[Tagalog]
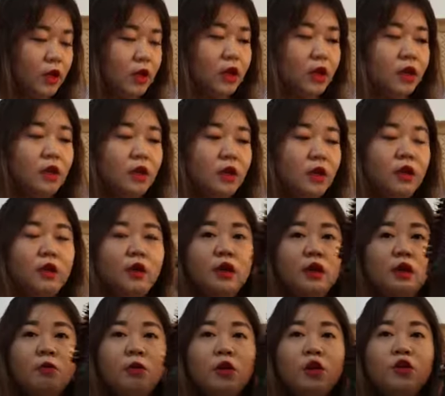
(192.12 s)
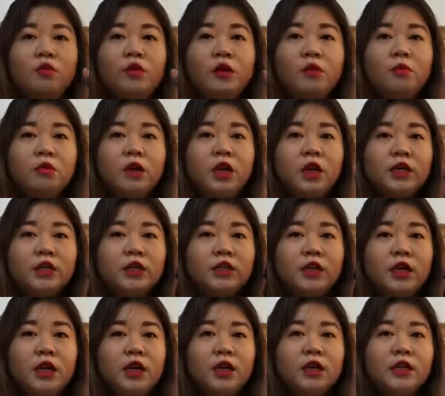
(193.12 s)
uh, blower brush
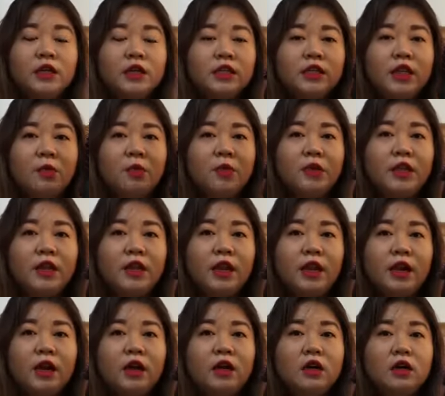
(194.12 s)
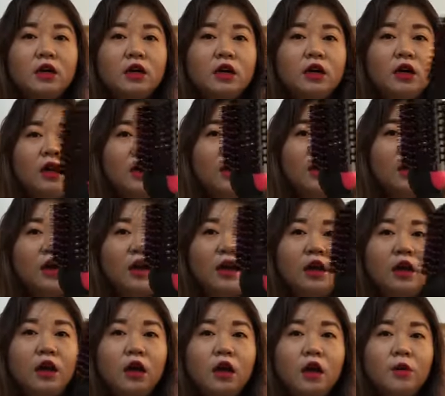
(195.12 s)
na sabi nila,
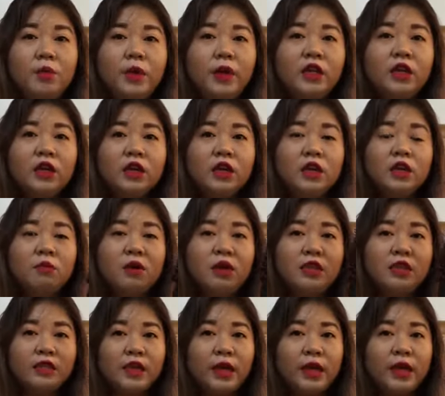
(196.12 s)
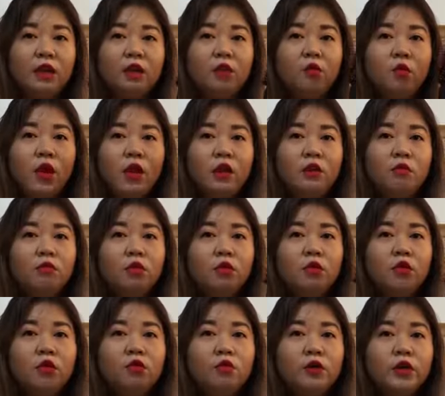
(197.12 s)
uh, pwede ka na mag-style while
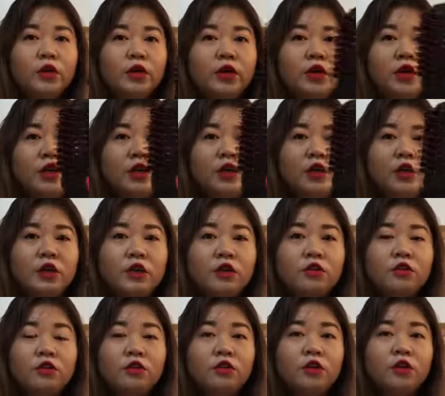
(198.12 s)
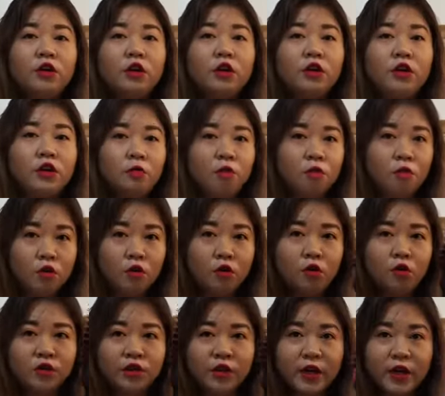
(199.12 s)
blowering or
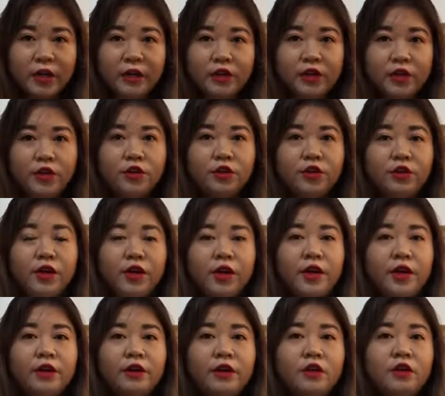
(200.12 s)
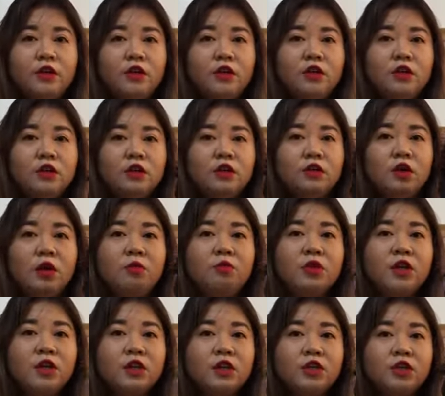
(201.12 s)
blow-drying your hair. So, I'm
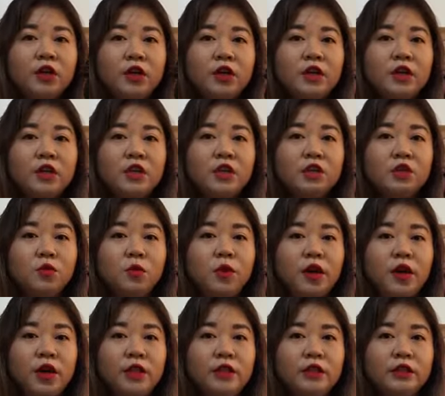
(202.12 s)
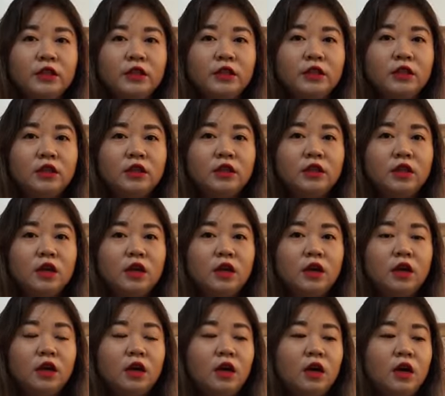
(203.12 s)
gonna try this one.
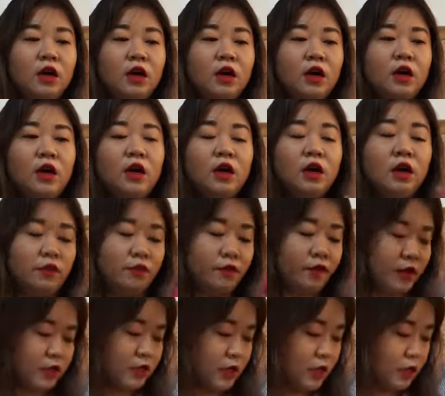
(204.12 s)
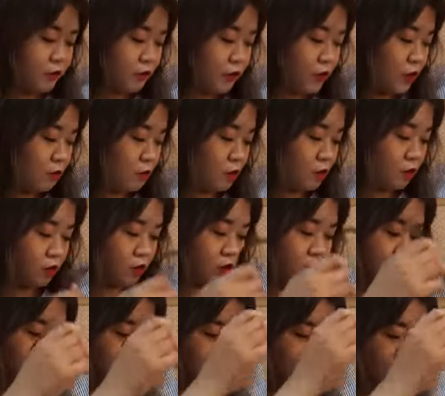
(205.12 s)
Uh, first and foremost,